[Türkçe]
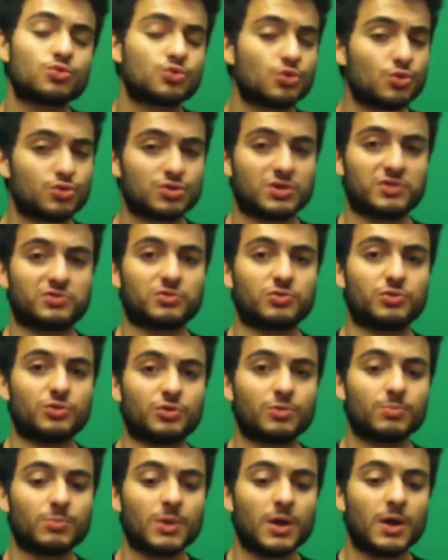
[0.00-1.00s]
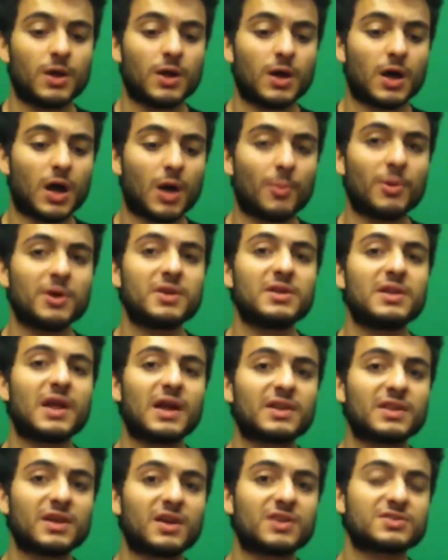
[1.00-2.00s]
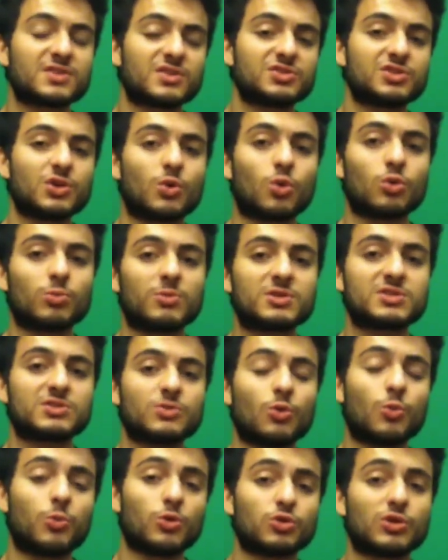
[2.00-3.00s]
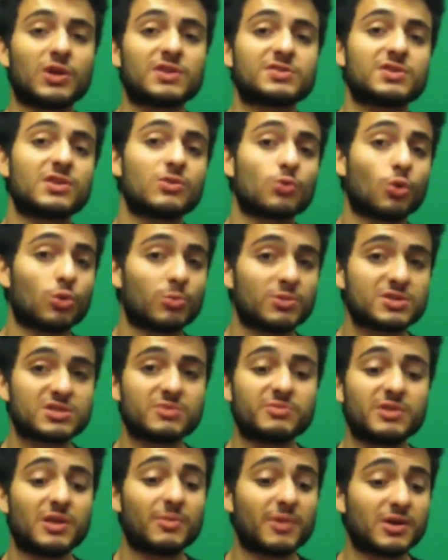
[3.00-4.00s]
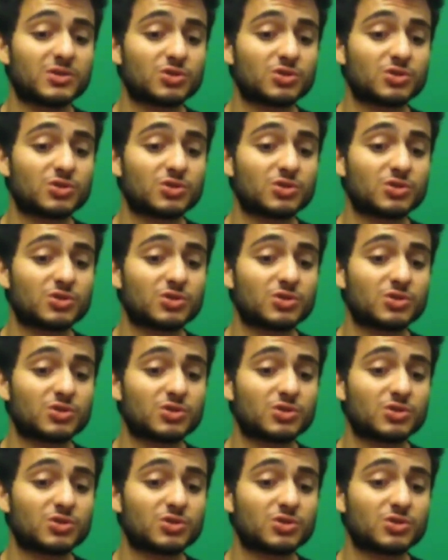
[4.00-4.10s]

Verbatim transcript: %100 katılıyorum. Ama ileride kazanacak olması, o potansiyelin olması bile